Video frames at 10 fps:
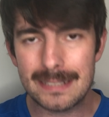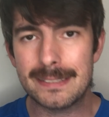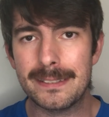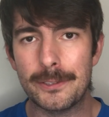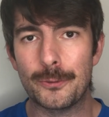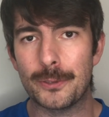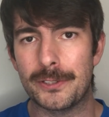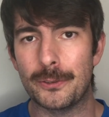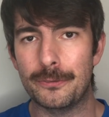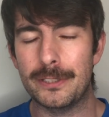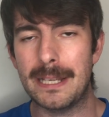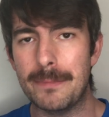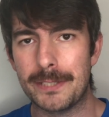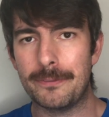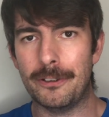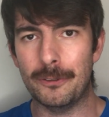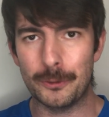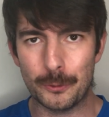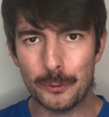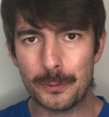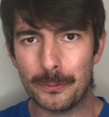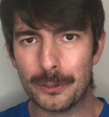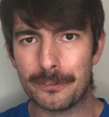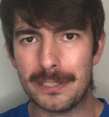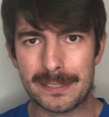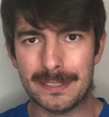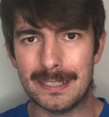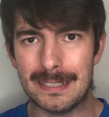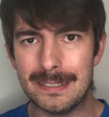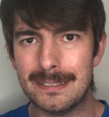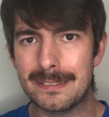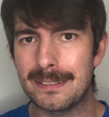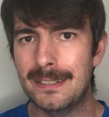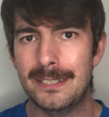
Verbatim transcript: ist die Situation für den MSV Duisburg fast geklärt.